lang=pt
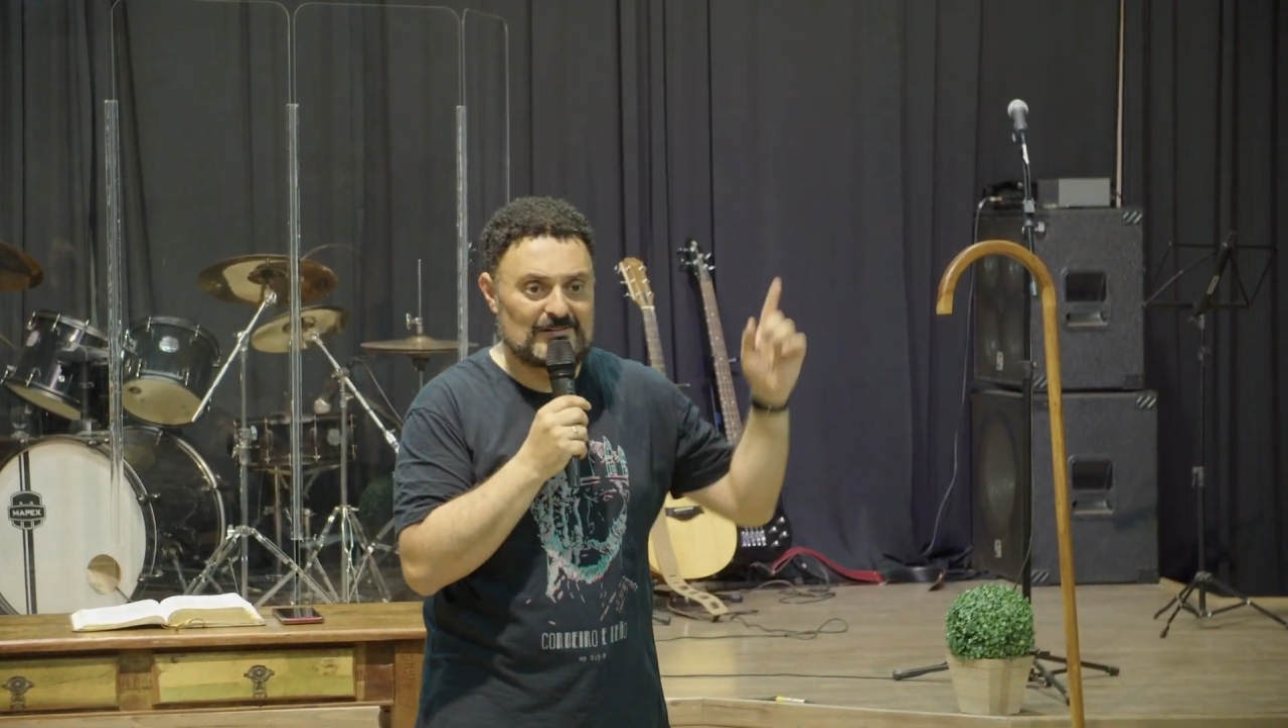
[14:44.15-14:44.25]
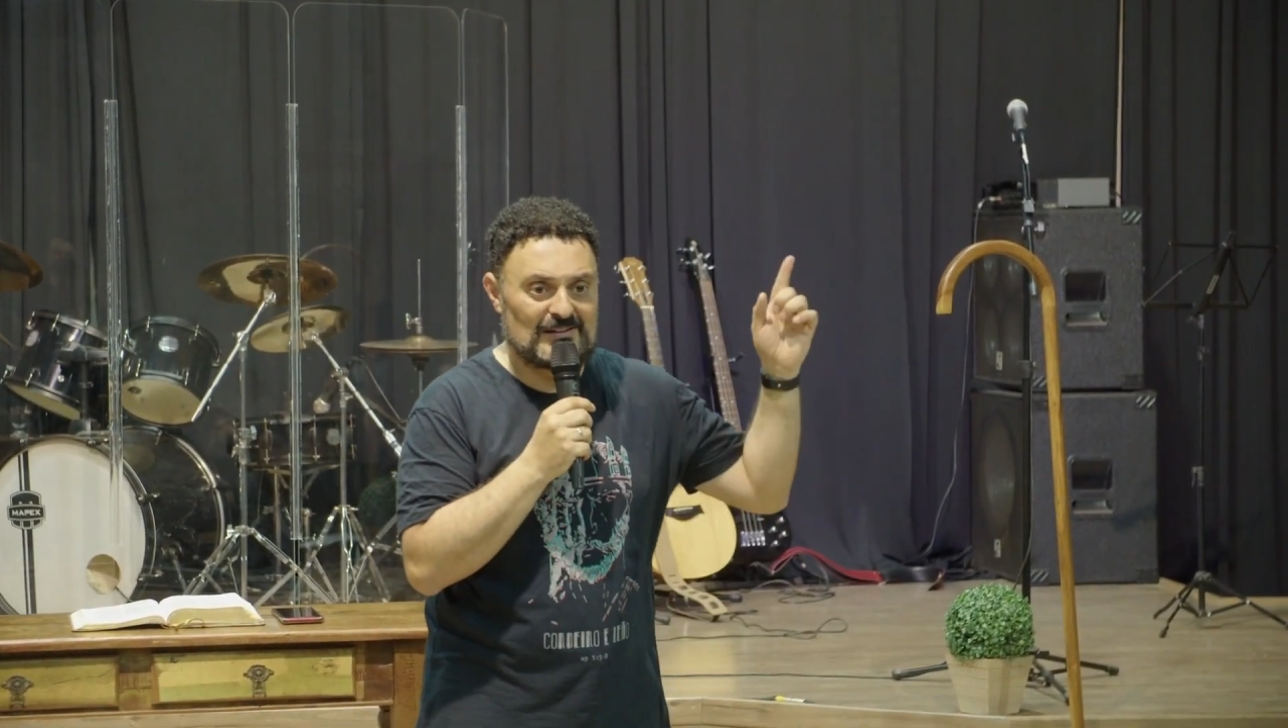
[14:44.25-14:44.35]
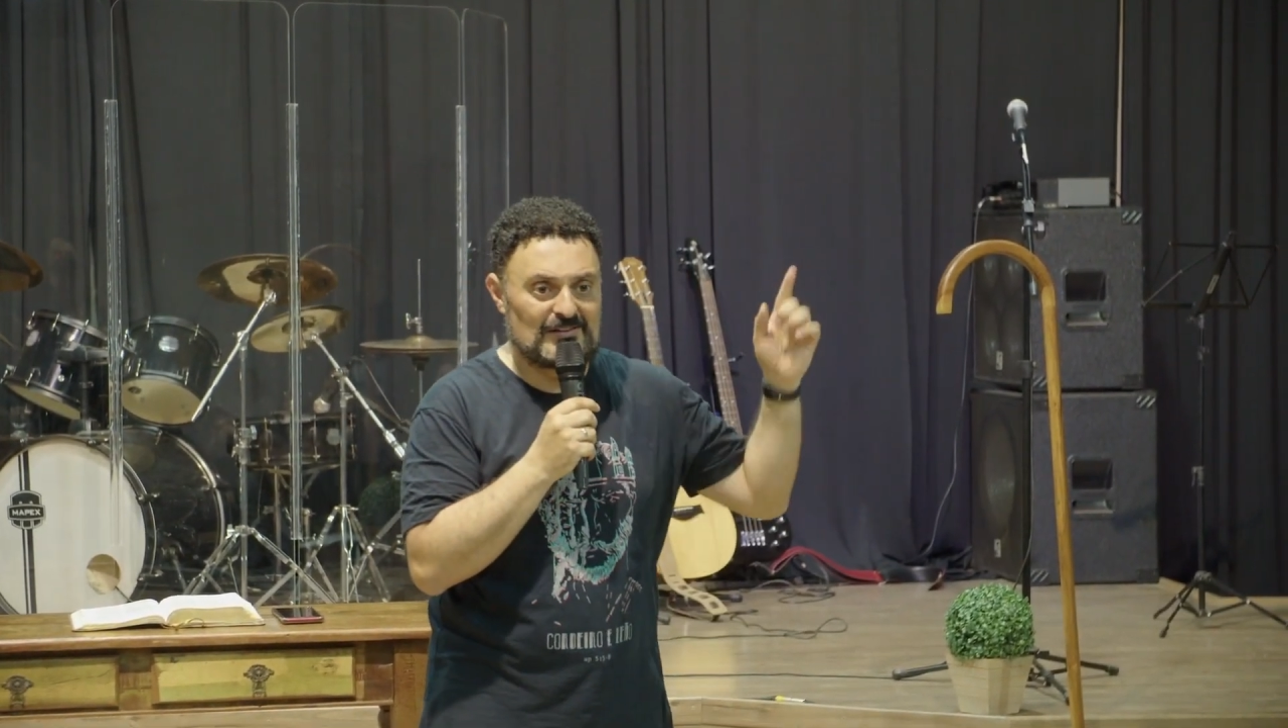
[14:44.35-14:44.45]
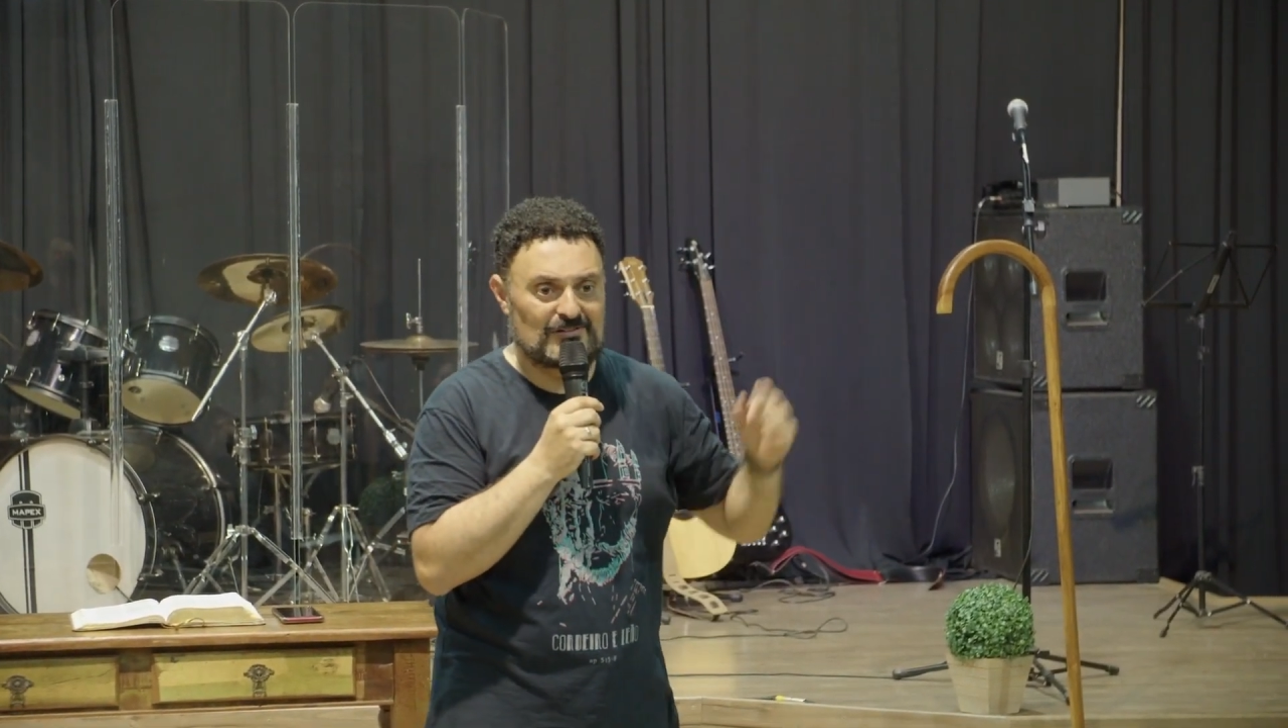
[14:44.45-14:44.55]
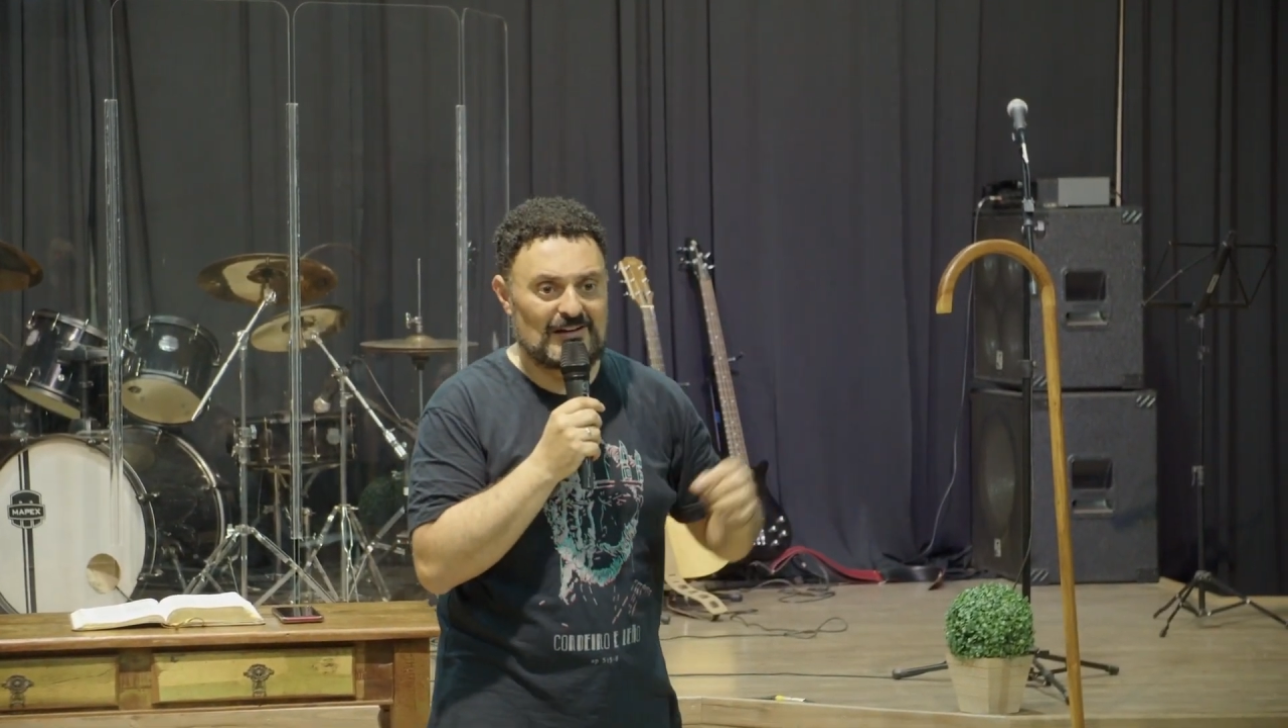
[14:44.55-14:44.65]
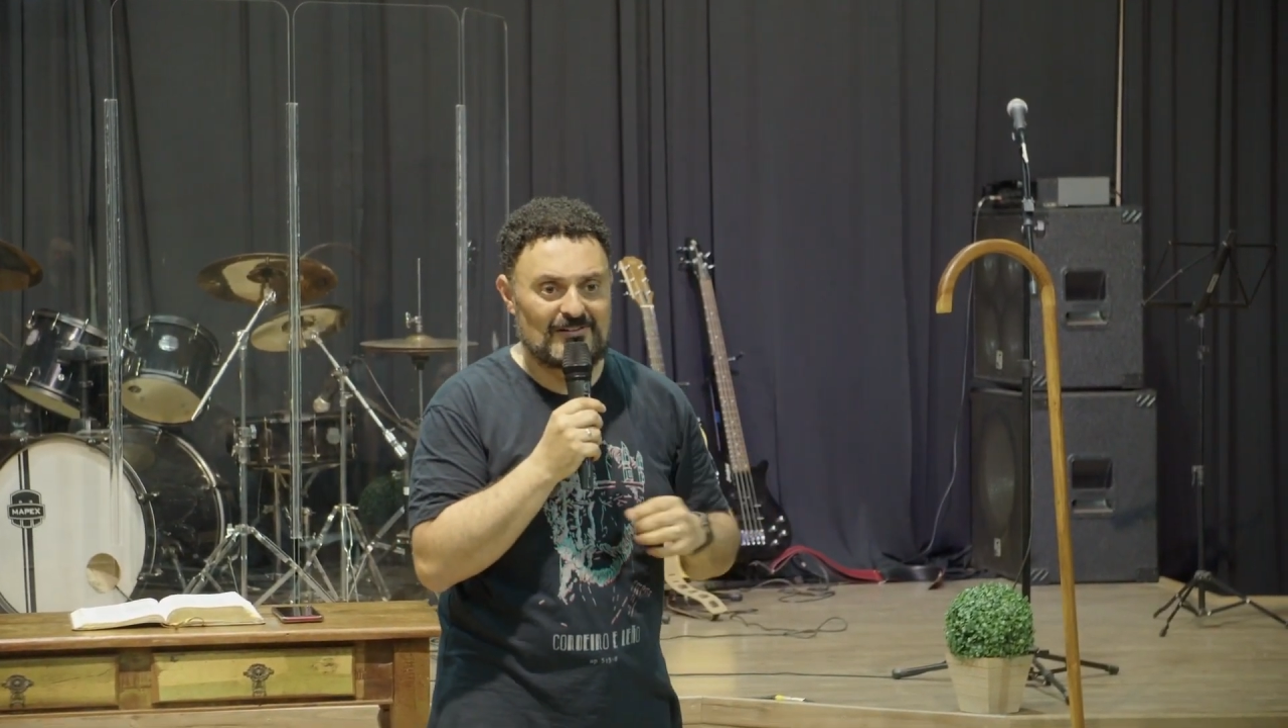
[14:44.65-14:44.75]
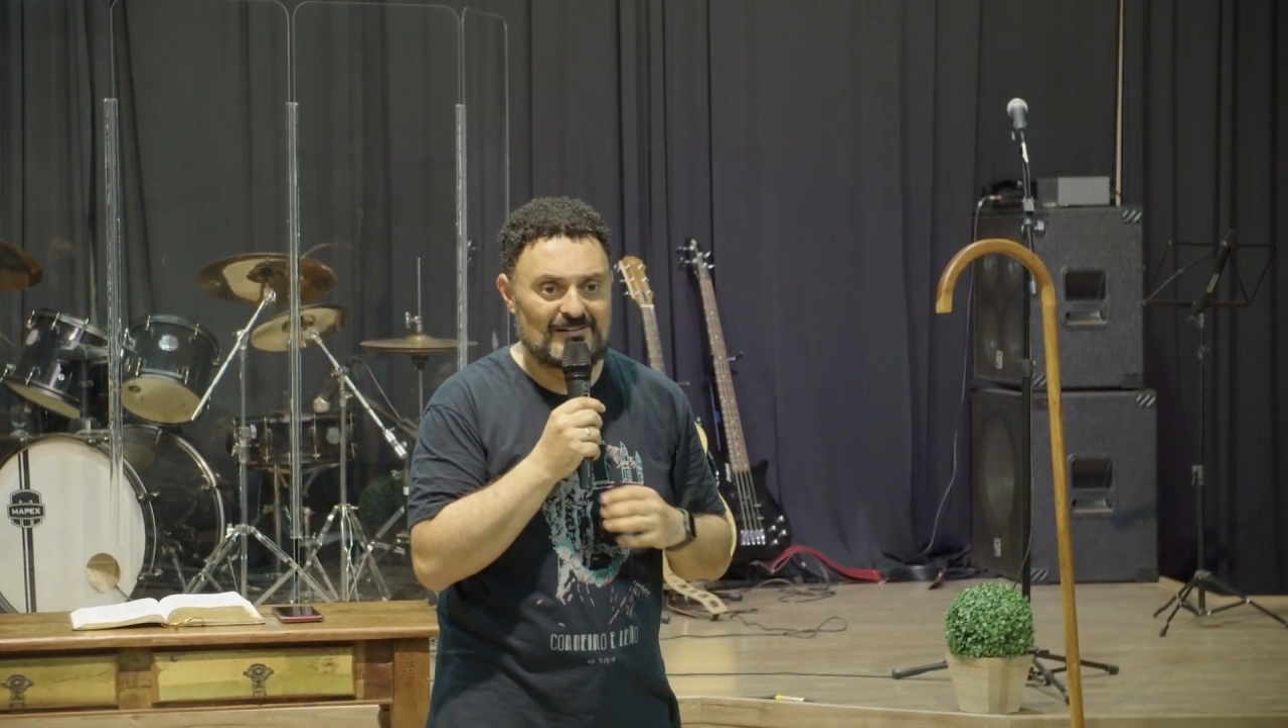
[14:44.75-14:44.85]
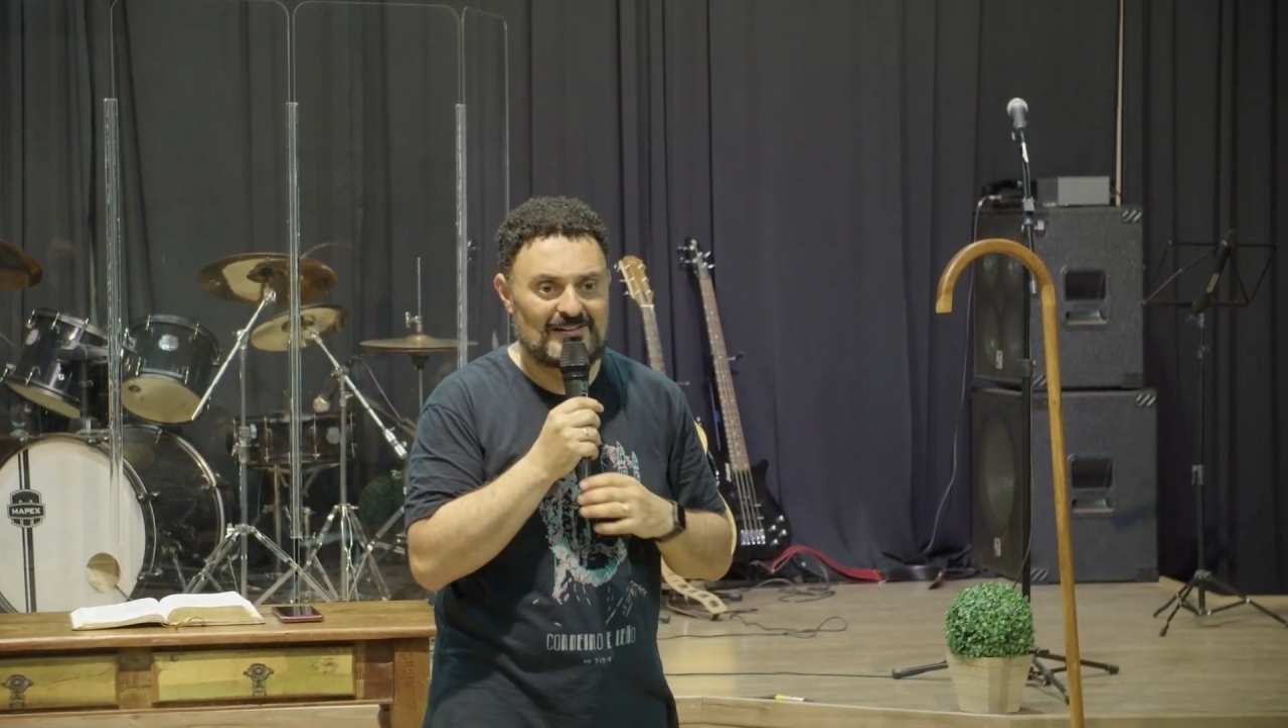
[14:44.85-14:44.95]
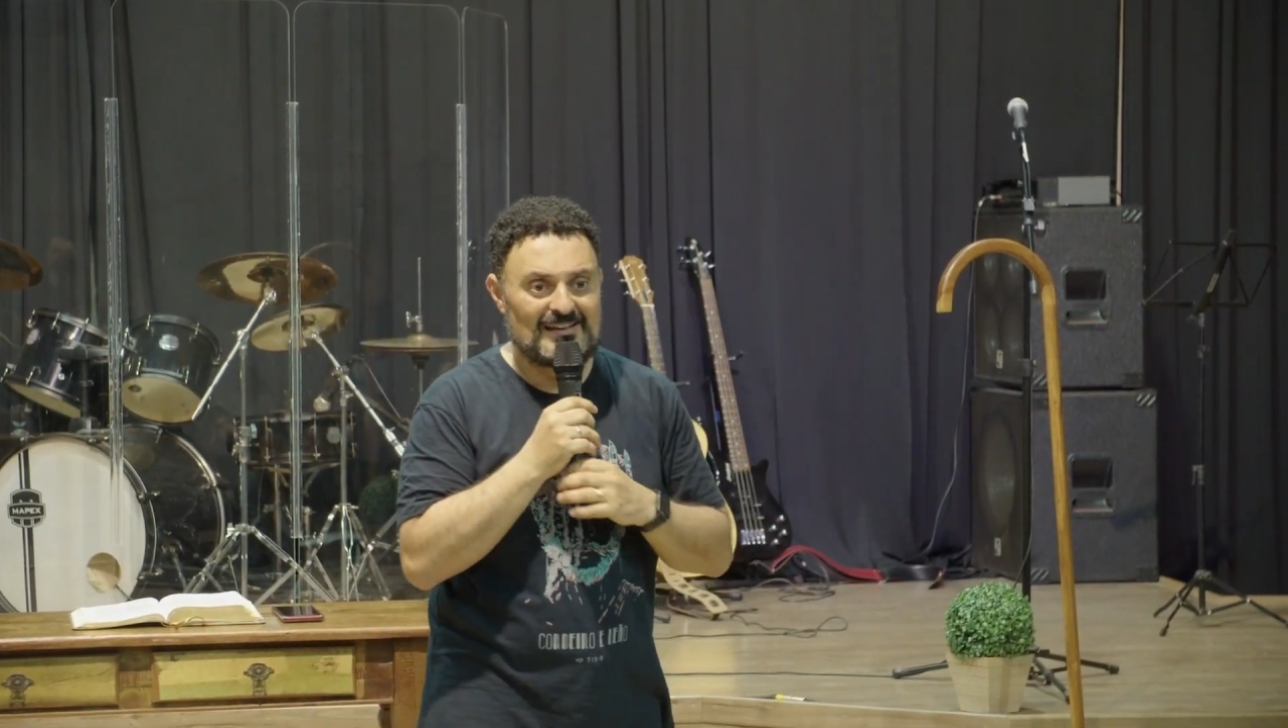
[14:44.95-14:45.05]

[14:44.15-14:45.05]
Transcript: celestial,